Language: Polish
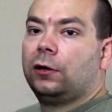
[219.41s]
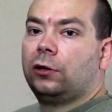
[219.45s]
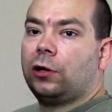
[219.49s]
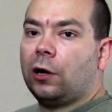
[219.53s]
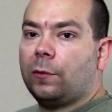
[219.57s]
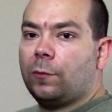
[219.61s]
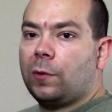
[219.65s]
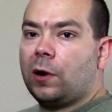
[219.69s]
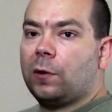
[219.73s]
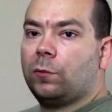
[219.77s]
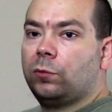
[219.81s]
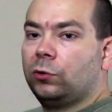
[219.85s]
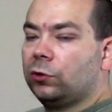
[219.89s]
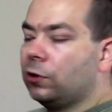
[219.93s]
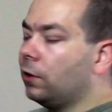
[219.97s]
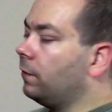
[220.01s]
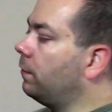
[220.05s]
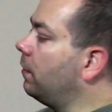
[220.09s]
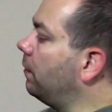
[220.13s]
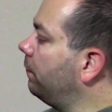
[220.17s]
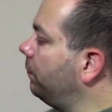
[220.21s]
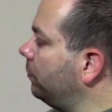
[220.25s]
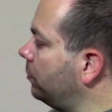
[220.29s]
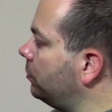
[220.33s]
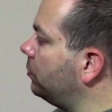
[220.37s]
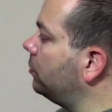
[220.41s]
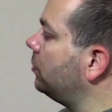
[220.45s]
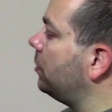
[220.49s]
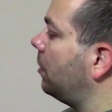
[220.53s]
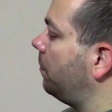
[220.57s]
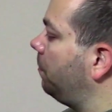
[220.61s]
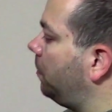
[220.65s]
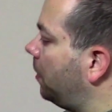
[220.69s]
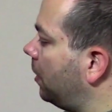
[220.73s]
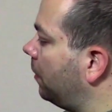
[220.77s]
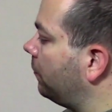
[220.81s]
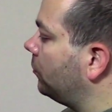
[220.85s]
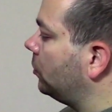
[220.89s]
Tą obudowę widzicie
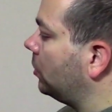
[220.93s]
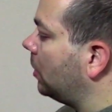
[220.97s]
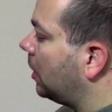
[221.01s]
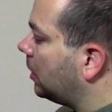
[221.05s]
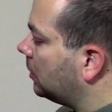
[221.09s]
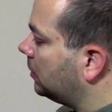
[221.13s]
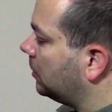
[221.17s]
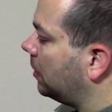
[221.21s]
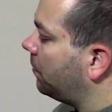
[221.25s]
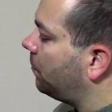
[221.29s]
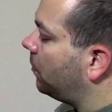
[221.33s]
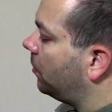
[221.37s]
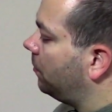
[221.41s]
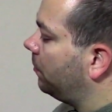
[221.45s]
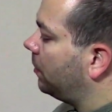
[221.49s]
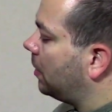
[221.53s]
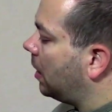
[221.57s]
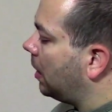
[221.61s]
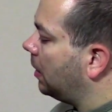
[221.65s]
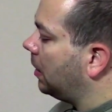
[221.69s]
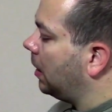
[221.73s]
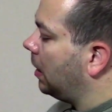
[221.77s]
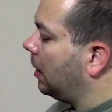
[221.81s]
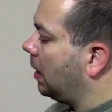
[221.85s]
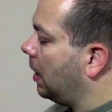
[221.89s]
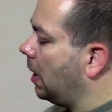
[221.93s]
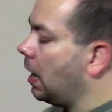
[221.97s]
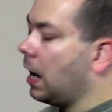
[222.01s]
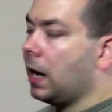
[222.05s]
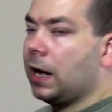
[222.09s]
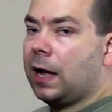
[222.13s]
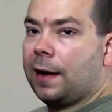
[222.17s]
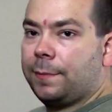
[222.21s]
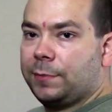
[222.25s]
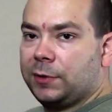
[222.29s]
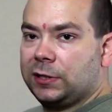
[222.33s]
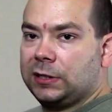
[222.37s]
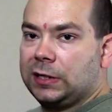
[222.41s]
pierwszy raz na moim kanale, a
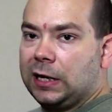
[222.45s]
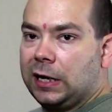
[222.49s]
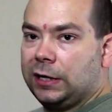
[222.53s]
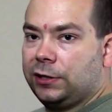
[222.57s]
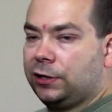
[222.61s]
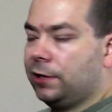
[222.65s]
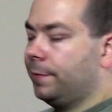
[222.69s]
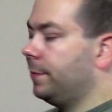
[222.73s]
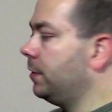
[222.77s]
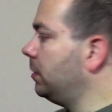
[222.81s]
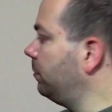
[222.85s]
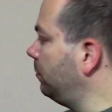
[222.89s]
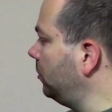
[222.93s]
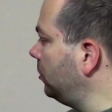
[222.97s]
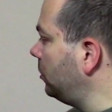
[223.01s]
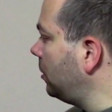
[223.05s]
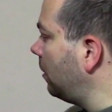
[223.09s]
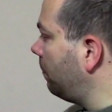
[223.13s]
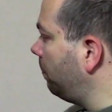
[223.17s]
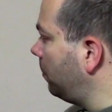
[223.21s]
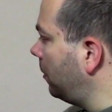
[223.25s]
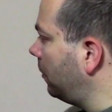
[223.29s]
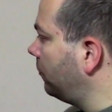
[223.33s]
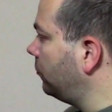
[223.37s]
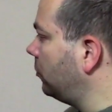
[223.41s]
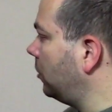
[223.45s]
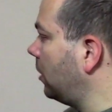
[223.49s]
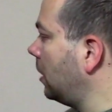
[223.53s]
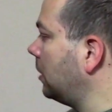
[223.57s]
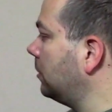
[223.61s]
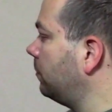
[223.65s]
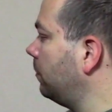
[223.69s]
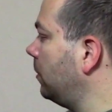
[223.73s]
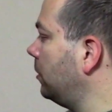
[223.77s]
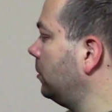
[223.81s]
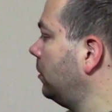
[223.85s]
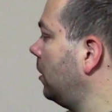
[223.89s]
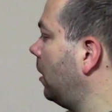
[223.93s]
ja przyznaję się bez bicia, pierwszy
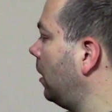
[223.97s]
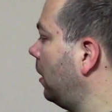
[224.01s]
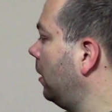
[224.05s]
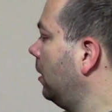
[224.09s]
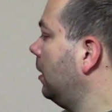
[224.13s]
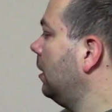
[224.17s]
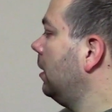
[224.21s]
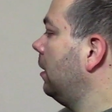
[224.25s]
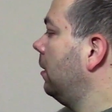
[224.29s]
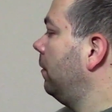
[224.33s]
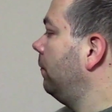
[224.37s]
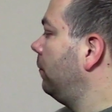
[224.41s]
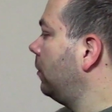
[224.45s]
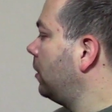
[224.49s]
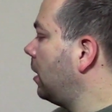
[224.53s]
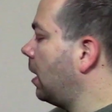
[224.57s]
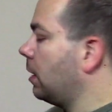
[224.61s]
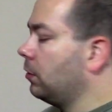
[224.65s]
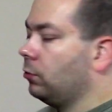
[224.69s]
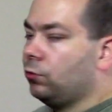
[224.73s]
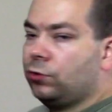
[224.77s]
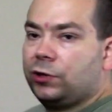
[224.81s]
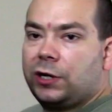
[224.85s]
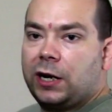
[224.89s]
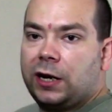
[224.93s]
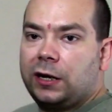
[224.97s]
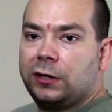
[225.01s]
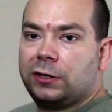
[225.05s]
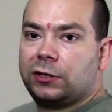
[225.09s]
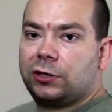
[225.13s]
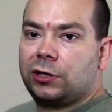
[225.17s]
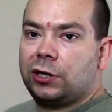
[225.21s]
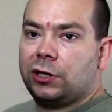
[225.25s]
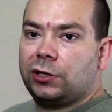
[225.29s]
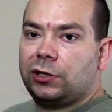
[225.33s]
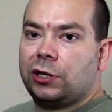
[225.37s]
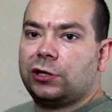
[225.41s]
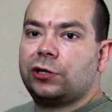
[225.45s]
raz będę w Gladusie
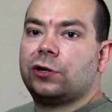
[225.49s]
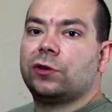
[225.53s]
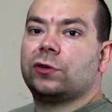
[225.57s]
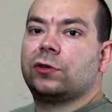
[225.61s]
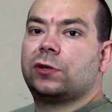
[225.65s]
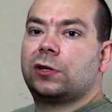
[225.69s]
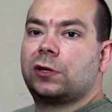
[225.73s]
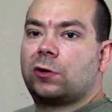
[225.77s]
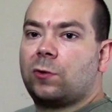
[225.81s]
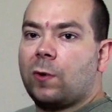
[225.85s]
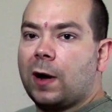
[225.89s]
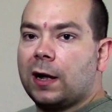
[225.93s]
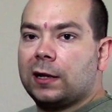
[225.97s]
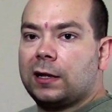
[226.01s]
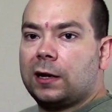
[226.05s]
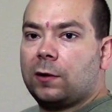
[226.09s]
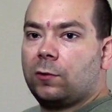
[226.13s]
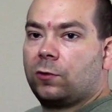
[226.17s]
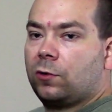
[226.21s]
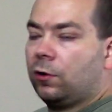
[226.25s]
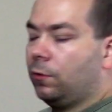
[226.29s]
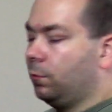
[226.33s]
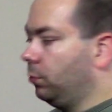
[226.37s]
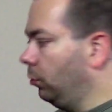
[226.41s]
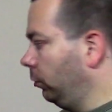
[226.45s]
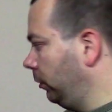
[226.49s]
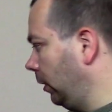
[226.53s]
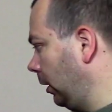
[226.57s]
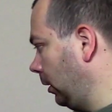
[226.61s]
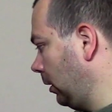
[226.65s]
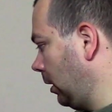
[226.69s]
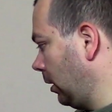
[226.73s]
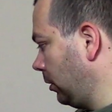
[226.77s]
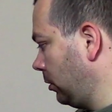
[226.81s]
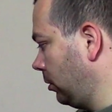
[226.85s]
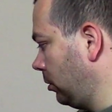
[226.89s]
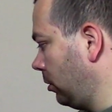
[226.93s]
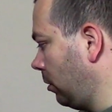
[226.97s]
X60 składał komputer.
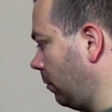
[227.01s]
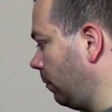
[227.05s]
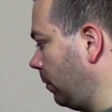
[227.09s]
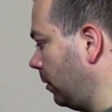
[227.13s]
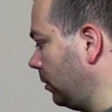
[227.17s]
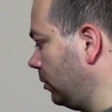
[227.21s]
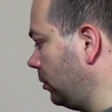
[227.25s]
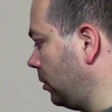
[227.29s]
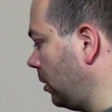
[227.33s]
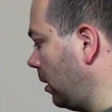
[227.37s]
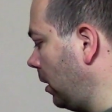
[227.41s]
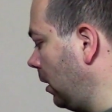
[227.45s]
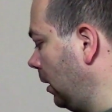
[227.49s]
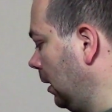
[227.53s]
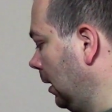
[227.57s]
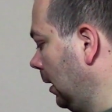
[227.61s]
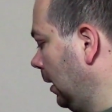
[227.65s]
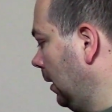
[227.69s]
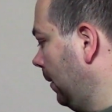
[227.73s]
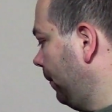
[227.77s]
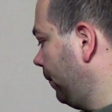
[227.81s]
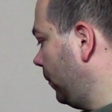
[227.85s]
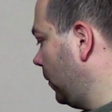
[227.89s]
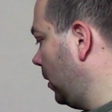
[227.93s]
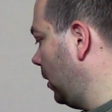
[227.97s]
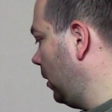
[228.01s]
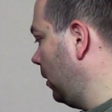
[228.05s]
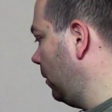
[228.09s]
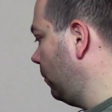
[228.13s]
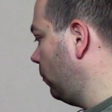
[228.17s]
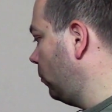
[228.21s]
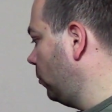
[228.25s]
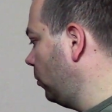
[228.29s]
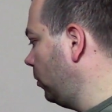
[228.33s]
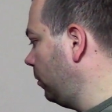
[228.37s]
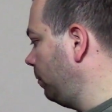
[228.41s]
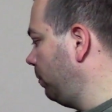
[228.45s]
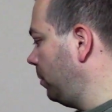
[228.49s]
Także to będzie e,
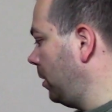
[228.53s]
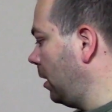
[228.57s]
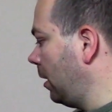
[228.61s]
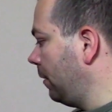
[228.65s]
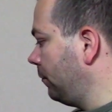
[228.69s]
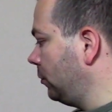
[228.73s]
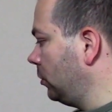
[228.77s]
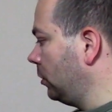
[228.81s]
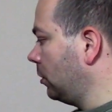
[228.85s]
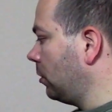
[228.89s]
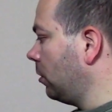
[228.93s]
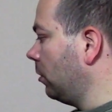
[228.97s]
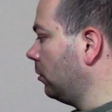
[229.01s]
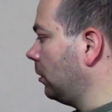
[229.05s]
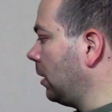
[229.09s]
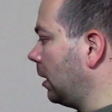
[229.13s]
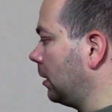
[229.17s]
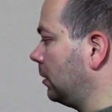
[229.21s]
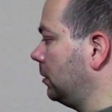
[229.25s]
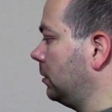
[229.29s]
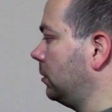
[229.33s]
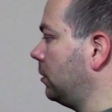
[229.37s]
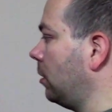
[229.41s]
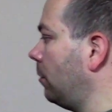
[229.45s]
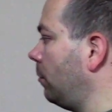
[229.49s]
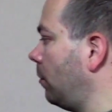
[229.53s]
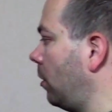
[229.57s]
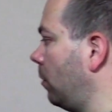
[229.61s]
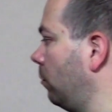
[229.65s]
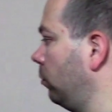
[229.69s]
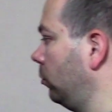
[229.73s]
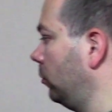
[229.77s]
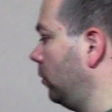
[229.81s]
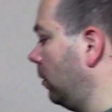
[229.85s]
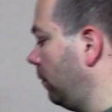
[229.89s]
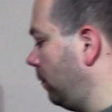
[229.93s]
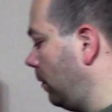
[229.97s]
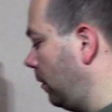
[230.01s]
mój pierwszy kontakt z tą
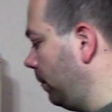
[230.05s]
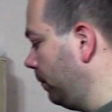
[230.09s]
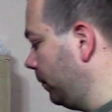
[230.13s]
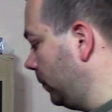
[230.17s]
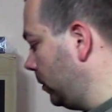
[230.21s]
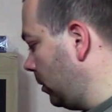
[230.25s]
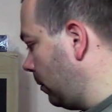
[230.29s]
obudową.